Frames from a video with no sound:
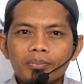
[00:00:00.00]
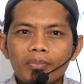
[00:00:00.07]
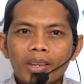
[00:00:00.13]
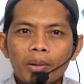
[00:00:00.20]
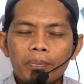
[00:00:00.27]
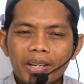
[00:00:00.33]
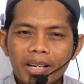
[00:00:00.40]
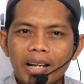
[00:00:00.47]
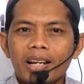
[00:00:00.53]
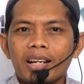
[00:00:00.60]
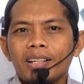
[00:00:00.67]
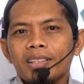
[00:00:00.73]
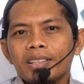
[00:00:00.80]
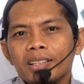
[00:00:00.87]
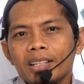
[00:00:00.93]
Bid'ah
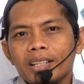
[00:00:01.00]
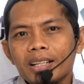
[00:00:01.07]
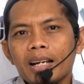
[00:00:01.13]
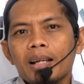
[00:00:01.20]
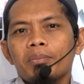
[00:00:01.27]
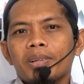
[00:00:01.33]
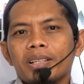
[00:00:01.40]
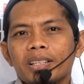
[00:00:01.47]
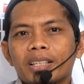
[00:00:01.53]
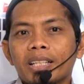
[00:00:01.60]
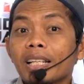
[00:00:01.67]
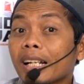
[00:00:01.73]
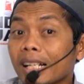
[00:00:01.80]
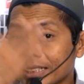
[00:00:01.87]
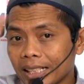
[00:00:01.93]
namanya.
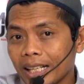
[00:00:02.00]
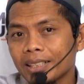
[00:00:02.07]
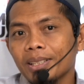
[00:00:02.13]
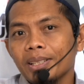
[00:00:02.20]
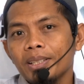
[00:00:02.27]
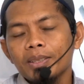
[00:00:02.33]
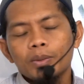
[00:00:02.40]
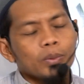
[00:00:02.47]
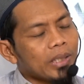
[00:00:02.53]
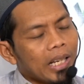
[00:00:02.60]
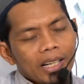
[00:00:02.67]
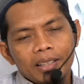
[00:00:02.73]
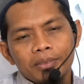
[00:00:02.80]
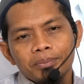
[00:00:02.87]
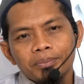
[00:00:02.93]
Kita nasihati, itu
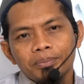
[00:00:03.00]
salah.